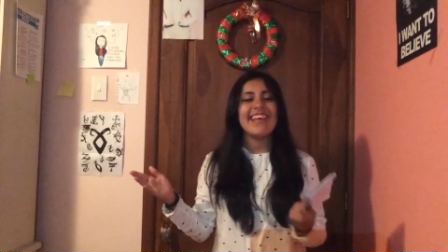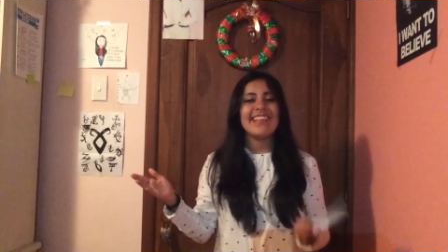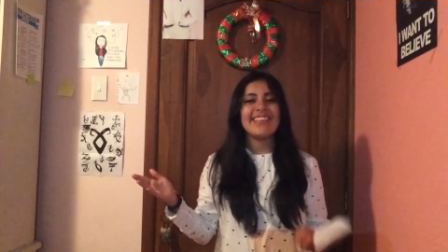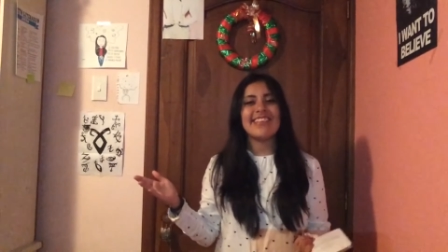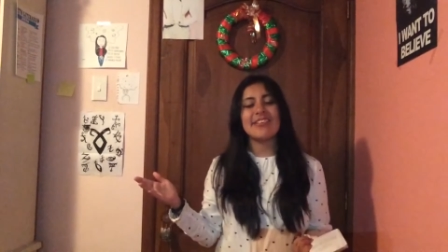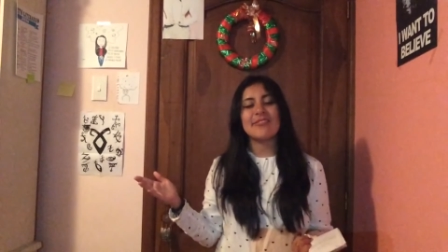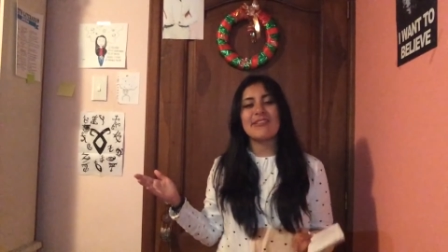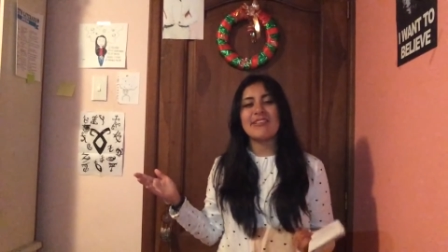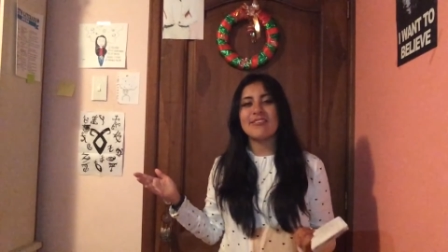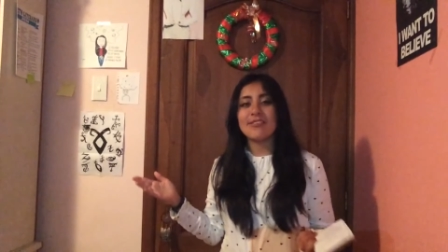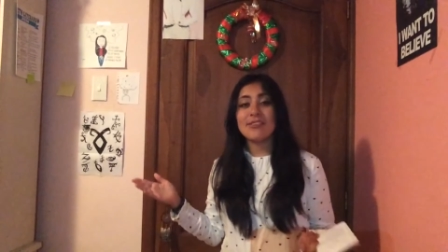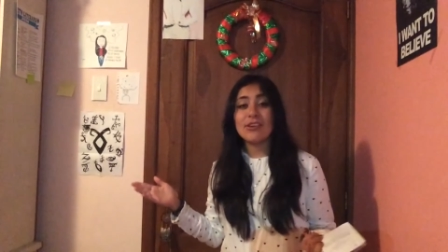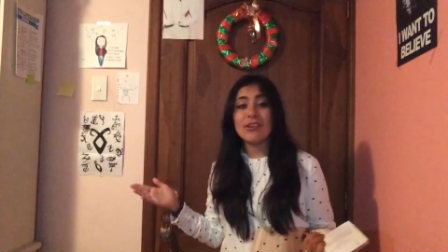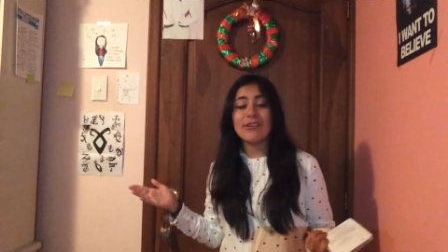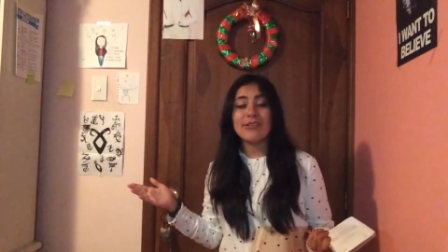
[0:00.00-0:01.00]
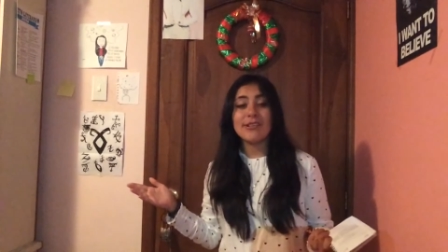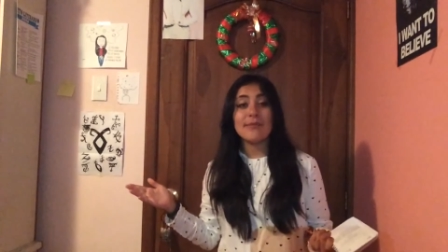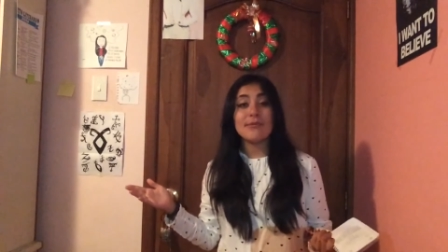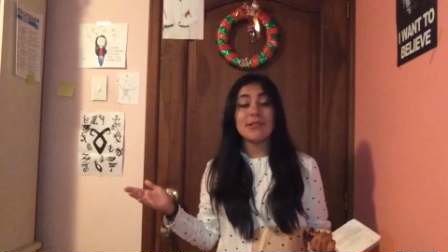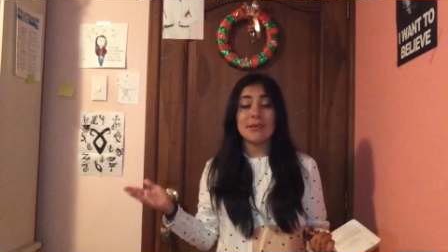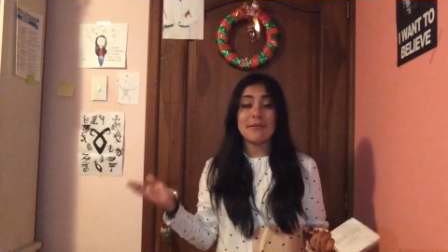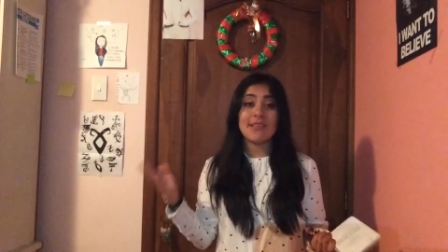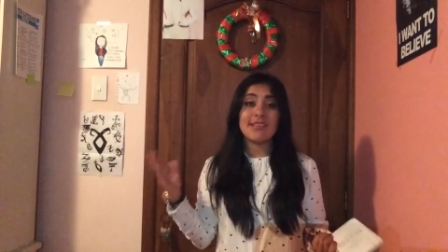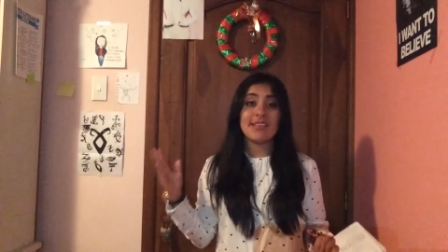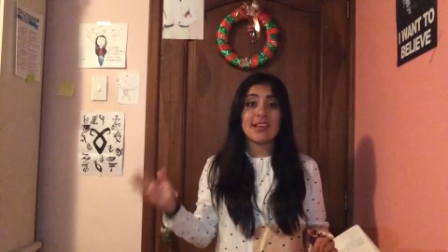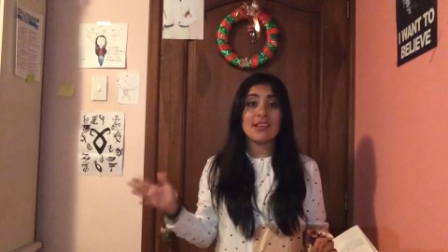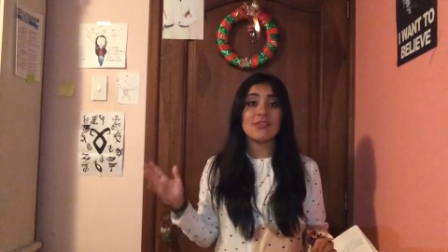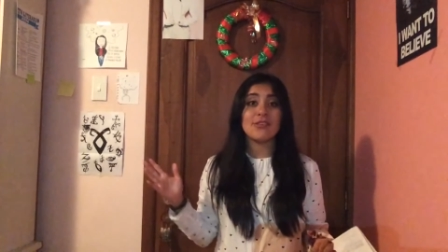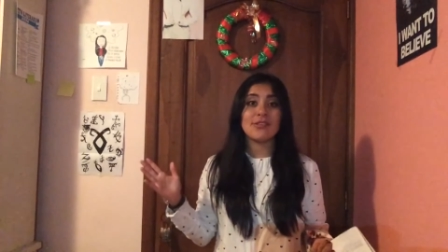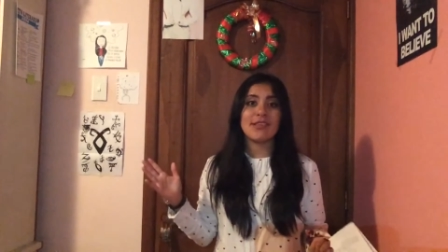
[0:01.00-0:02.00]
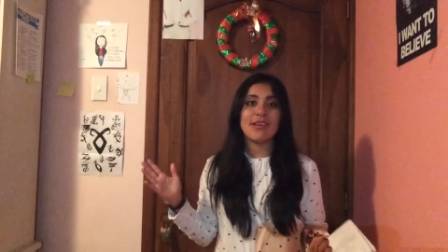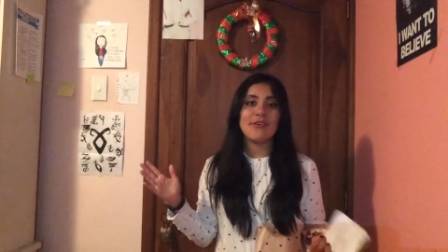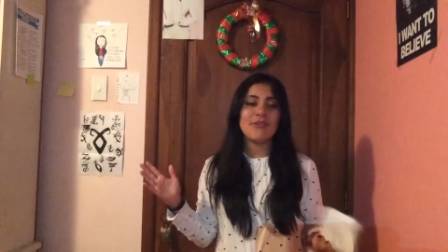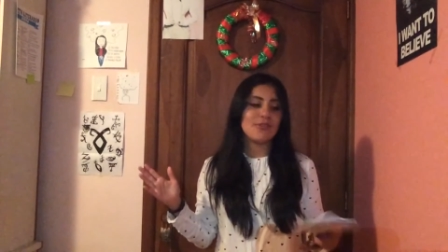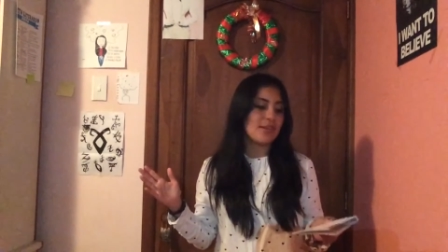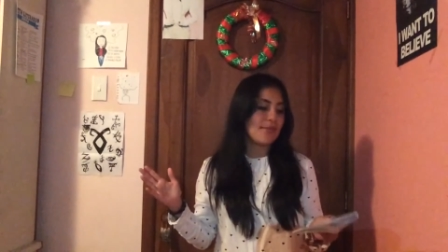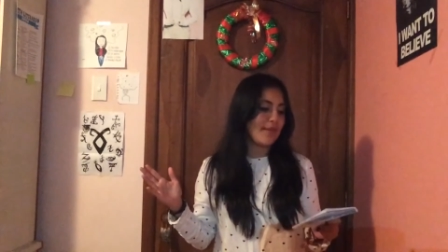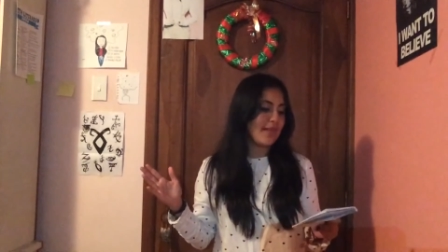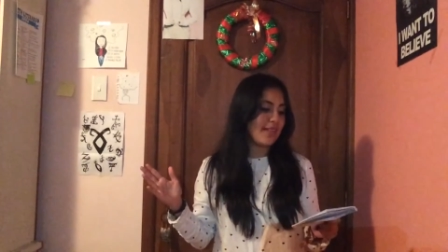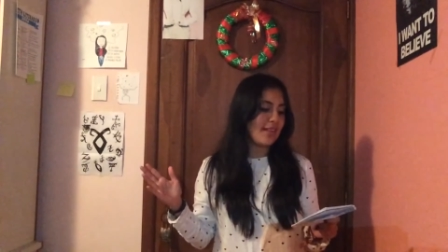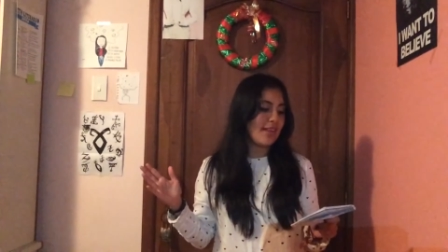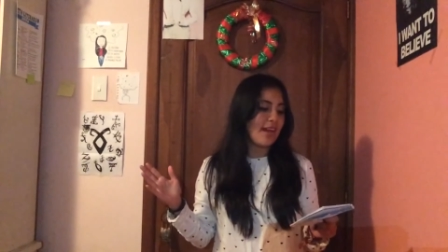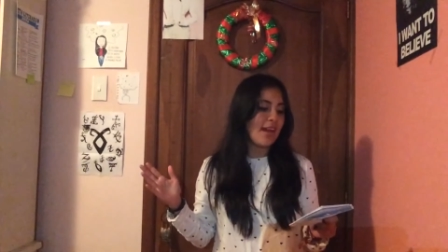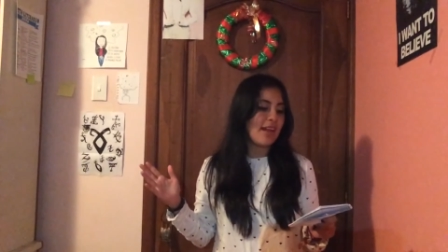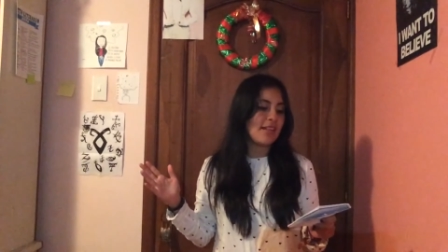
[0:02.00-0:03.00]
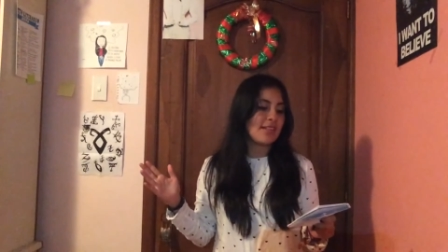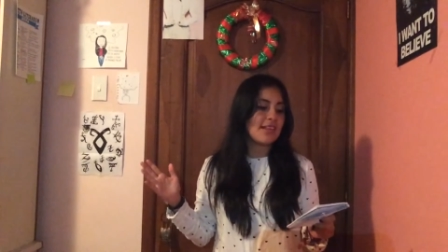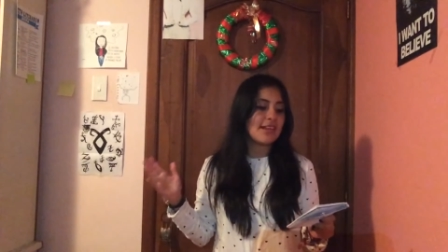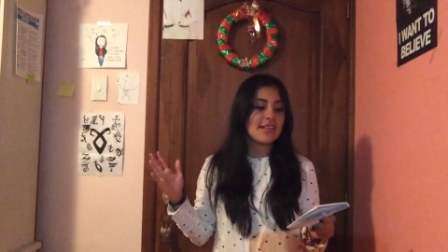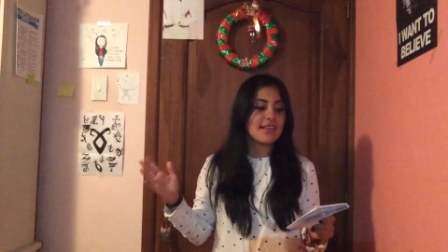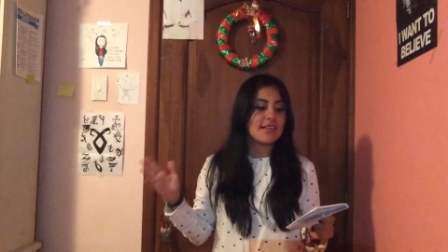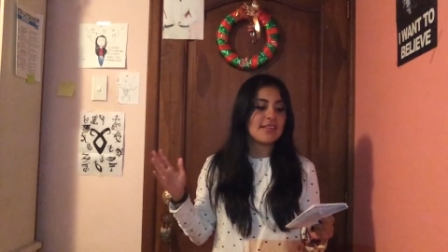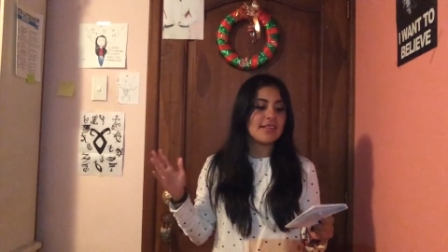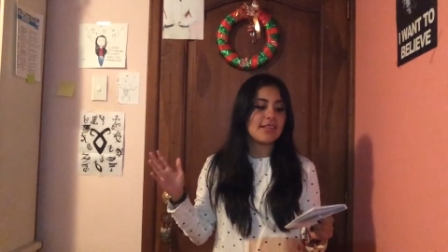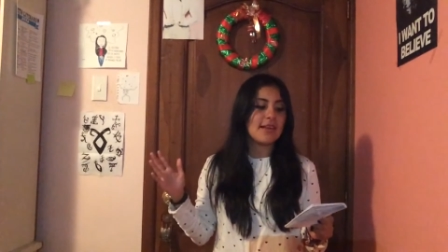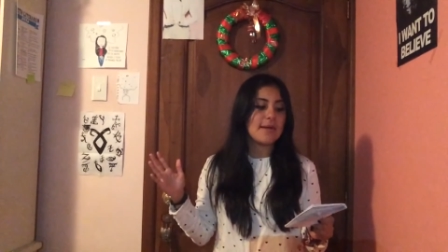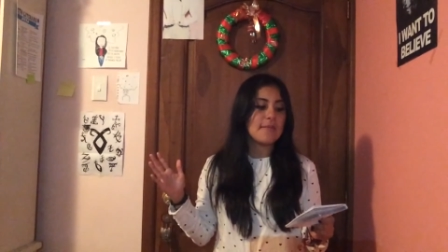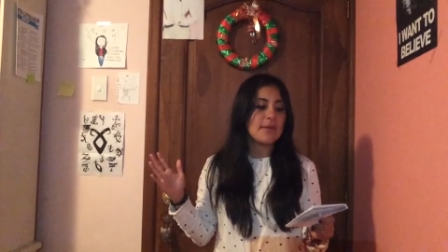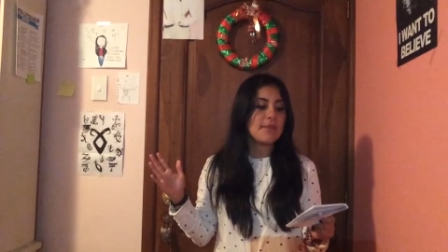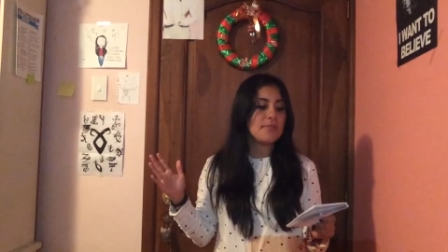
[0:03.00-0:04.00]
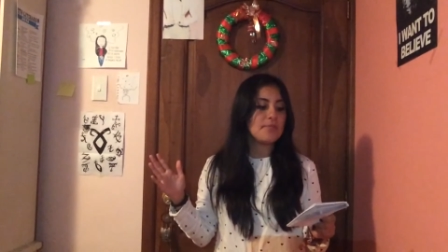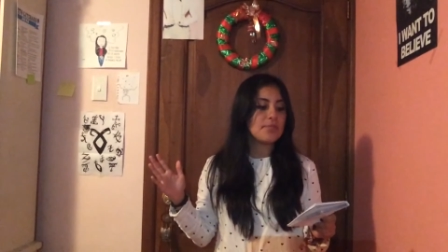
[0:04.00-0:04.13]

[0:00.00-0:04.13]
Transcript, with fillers: descuento en todos los libros y va a tener sorteos el, 20, el 30 de diciembre.